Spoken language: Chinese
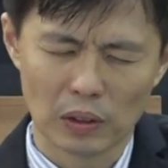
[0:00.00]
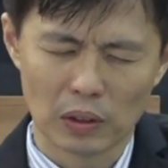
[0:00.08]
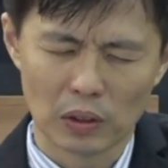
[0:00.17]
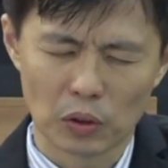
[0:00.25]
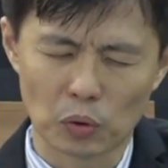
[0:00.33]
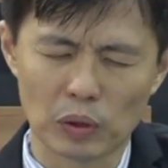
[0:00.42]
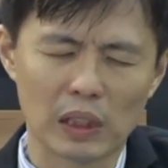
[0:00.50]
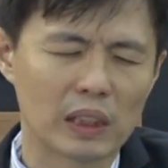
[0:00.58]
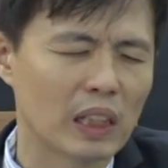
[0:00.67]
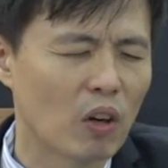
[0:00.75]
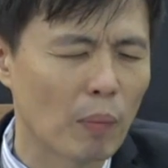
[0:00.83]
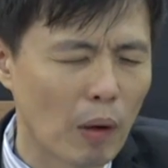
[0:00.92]
主，你
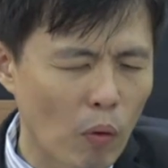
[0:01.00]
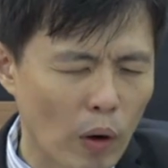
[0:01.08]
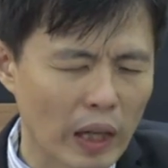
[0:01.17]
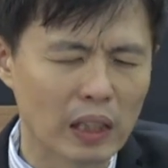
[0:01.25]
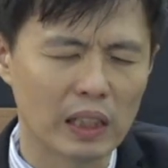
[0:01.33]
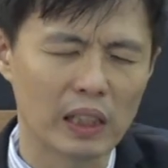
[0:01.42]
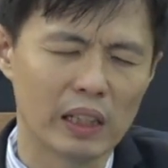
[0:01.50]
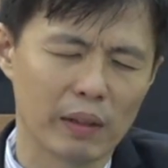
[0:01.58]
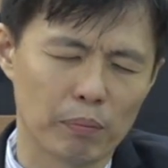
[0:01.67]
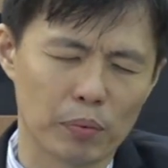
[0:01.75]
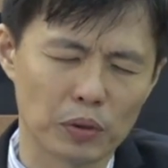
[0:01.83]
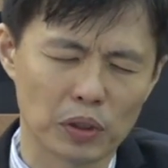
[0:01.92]
向我们怀的意
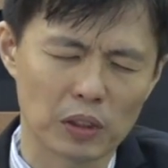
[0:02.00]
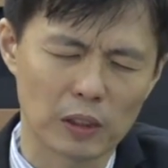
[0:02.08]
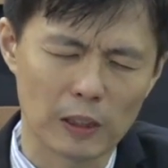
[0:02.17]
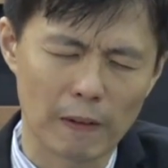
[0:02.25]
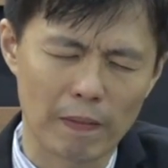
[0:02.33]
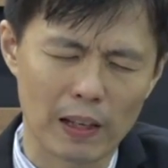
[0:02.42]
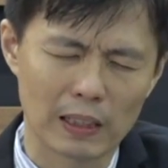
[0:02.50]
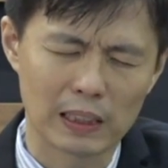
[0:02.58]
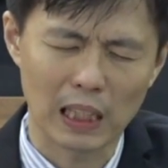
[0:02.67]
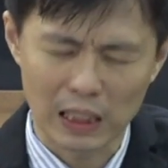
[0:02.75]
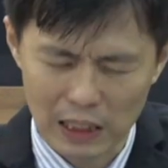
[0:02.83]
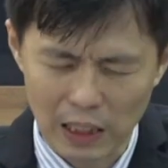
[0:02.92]
念，不是
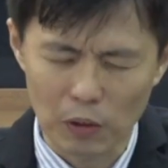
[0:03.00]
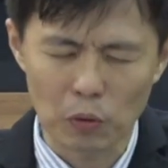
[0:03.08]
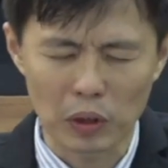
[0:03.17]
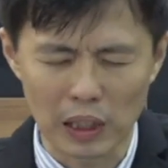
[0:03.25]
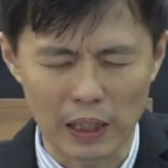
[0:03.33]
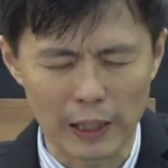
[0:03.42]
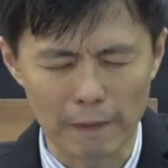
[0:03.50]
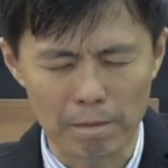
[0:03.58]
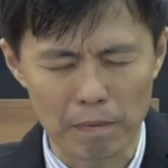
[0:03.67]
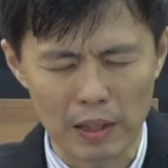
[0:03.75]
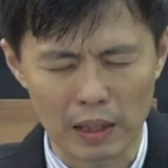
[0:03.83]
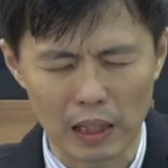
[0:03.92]
降灾祸的意念，
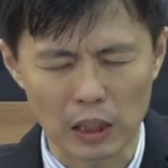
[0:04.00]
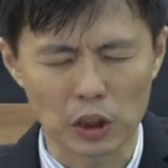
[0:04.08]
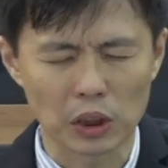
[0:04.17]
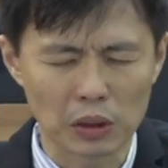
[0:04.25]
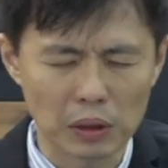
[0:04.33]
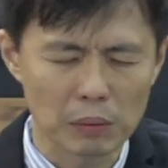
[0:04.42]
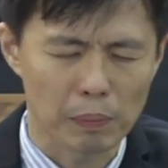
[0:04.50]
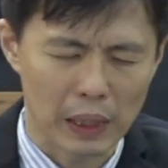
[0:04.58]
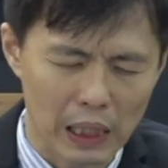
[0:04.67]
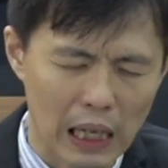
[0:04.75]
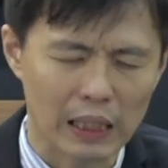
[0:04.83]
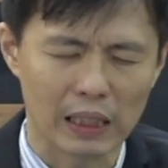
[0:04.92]
乃是赐
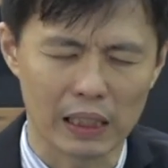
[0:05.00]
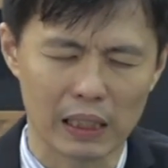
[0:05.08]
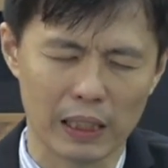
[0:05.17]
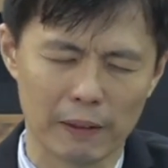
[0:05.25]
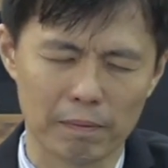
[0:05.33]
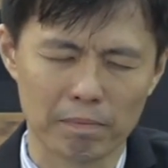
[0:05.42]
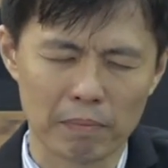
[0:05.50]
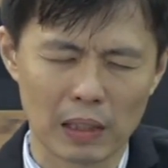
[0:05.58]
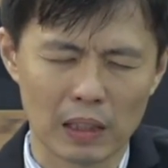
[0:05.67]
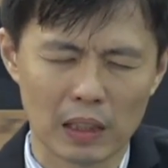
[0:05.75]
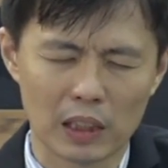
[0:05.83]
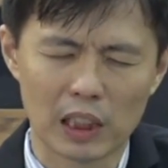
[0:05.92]
平安的意念，
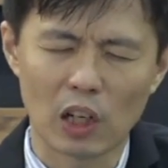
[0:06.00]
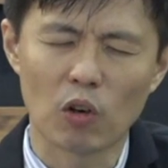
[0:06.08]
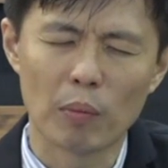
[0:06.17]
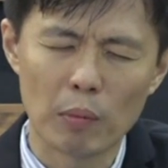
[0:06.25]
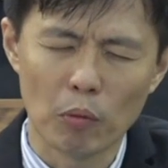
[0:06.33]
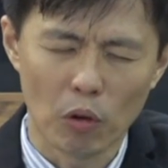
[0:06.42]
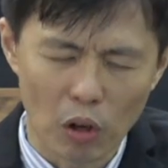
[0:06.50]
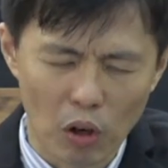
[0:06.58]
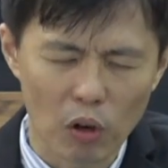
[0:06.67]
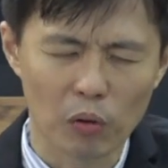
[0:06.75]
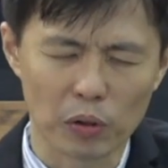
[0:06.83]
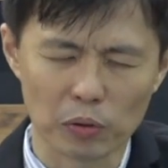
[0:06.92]
叫我们幕
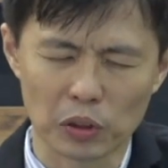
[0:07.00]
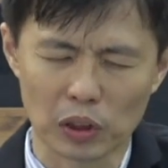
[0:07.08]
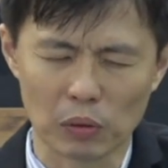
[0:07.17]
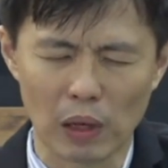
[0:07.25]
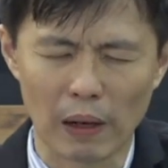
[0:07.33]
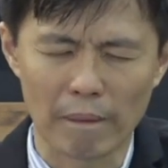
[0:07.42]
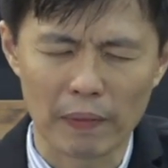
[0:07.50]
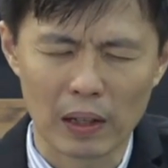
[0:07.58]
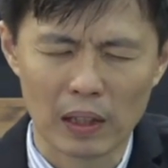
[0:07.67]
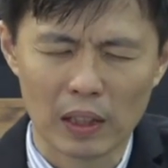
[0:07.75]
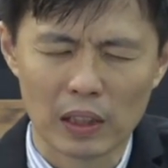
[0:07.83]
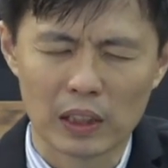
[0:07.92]
后有指望，
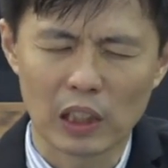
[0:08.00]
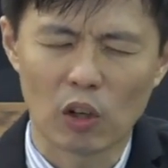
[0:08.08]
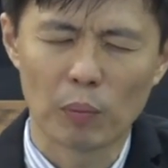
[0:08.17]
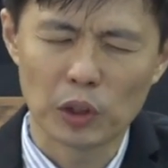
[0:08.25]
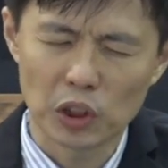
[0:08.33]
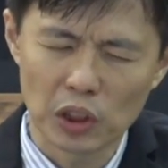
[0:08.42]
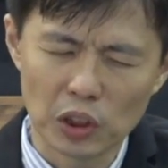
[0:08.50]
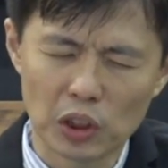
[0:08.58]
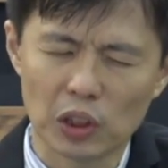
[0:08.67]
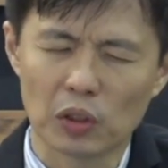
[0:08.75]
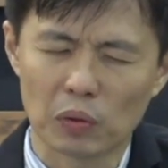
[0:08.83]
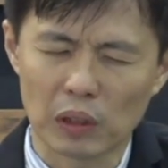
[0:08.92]
叫我们真
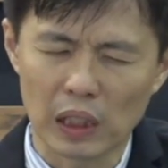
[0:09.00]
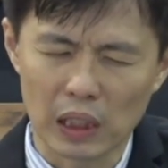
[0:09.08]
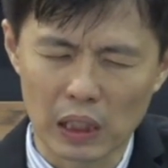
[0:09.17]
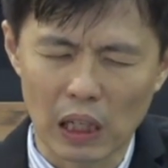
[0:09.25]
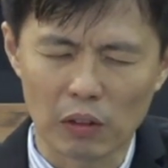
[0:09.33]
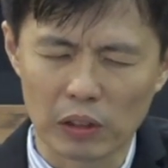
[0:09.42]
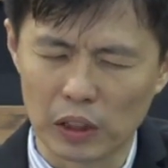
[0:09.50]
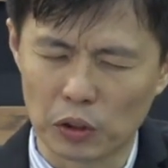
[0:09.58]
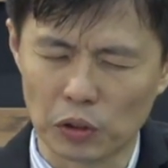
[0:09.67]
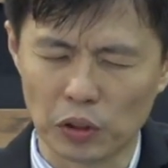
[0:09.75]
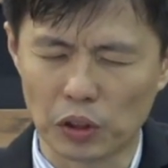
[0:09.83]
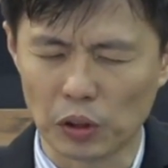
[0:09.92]
正懂得依靠你、
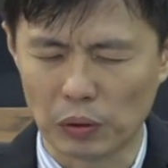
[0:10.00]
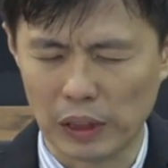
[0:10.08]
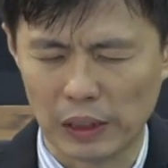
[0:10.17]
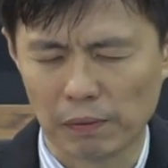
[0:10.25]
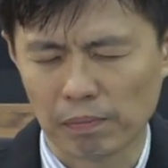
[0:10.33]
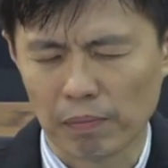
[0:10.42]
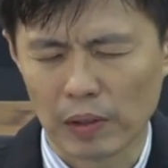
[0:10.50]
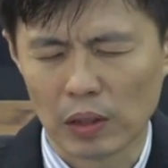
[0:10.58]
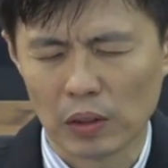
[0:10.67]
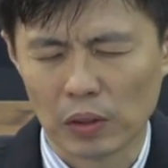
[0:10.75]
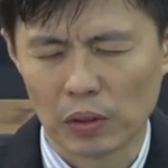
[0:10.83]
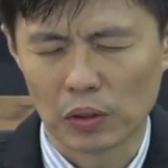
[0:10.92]
寻求你。
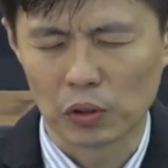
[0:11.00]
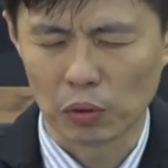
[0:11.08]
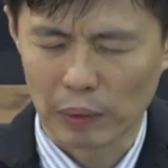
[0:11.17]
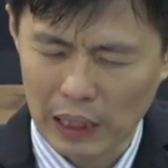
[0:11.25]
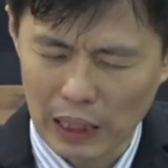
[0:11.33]
主，我们感